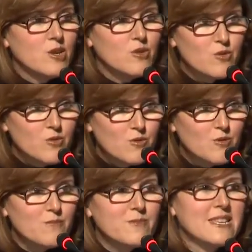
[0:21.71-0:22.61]

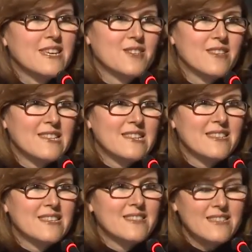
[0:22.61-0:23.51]
ruhum
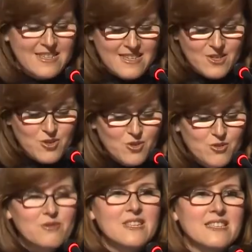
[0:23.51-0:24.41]
secdededir,
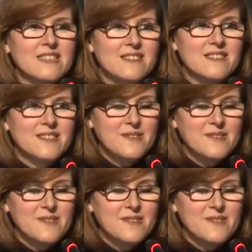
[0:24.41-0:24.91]
şükürdedir.